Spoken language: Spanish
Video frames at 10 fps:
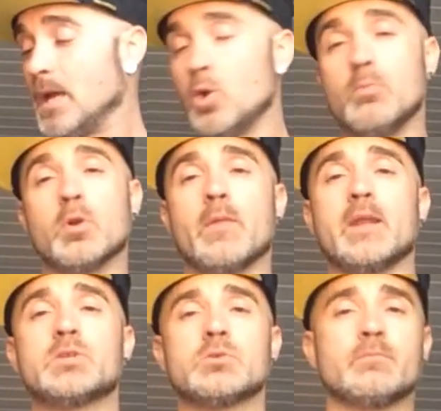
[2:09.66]
el hombro
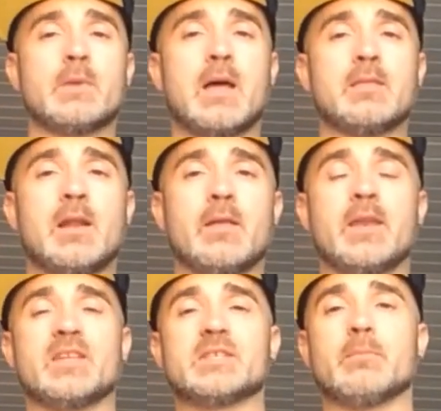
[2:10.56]
derecho hacia la
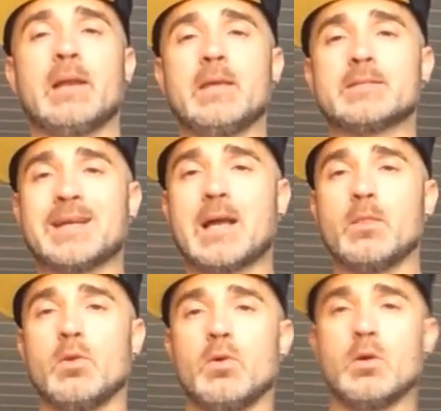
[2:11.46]
derecha, ¿vale?
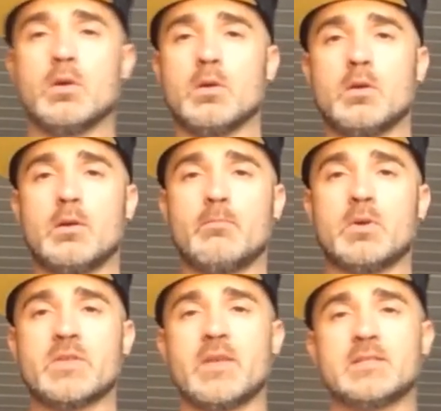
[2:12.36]
Sacándolo.
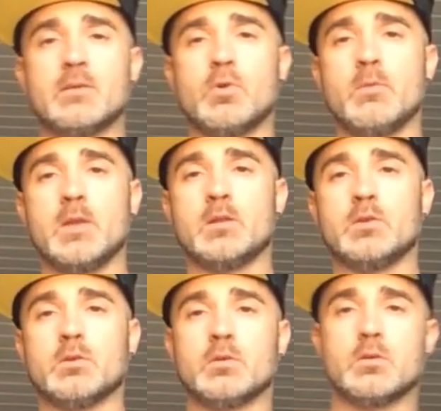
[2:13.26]
Vamos a hacer este
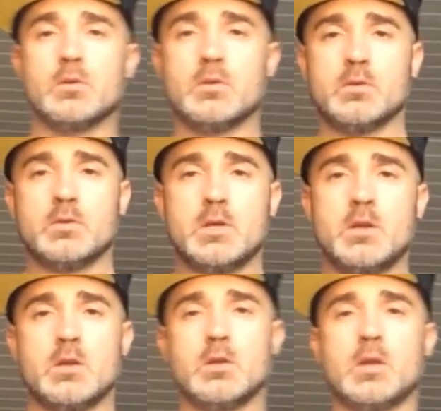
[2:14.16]
movimiento,
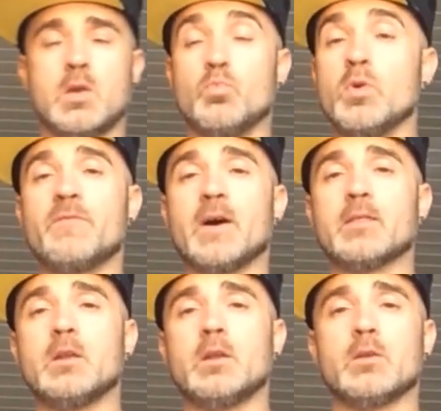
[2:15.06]
¿sí? Es muy
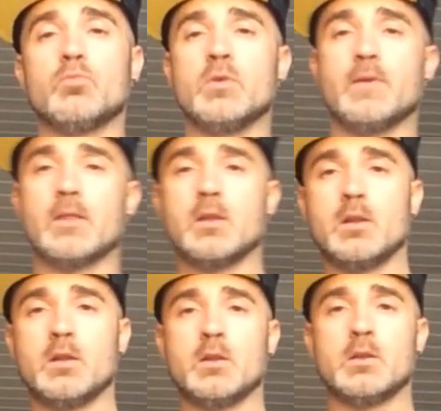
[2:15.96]
fácil, es muy fácil,
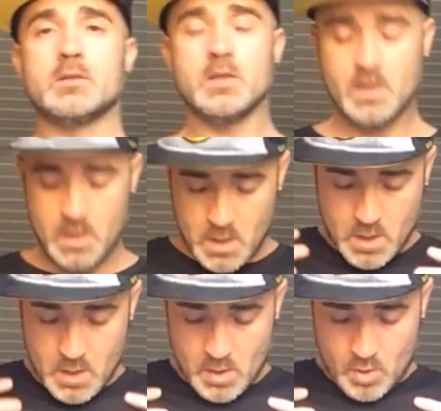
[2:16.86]
¿sí?
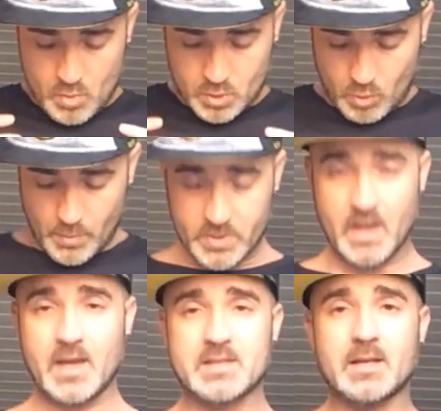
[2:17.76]
Nuestro cuerpo
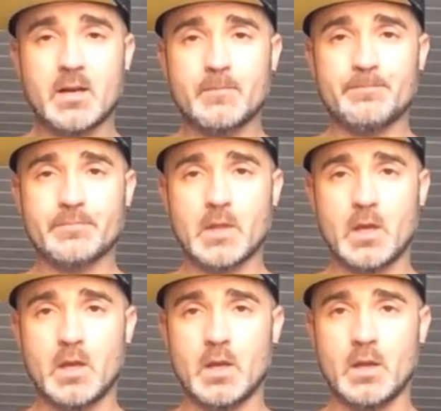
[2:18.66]
tiene que estar
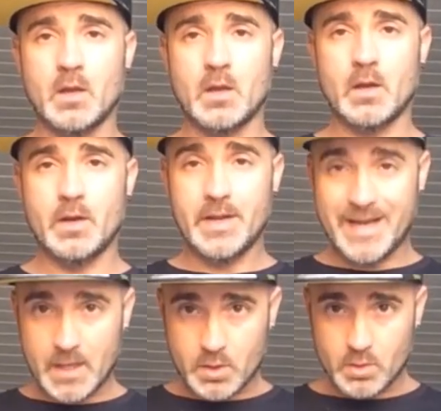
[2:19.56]
eh,
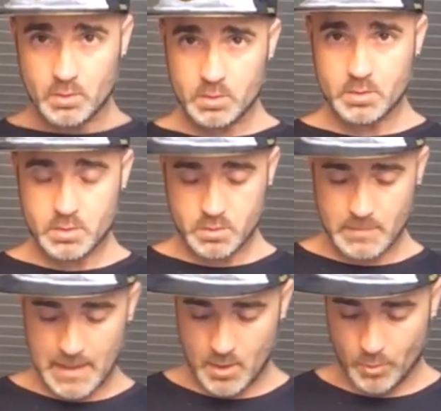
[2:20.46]
recto,
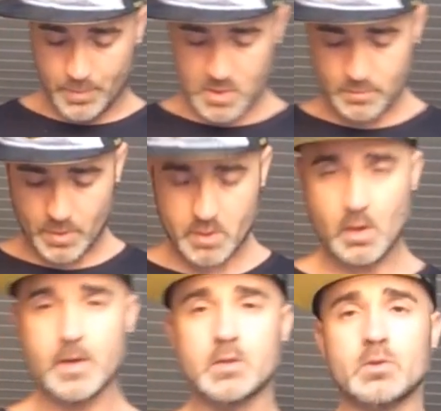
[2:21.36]
¿vale? Los pies un
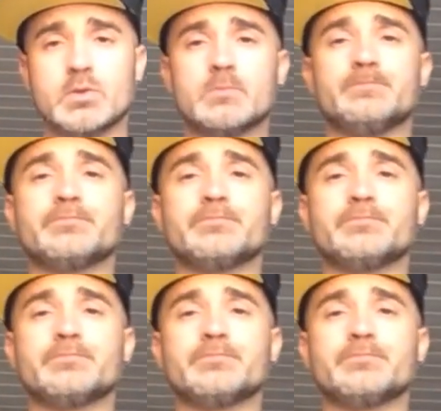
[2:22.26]
poquito abiertos,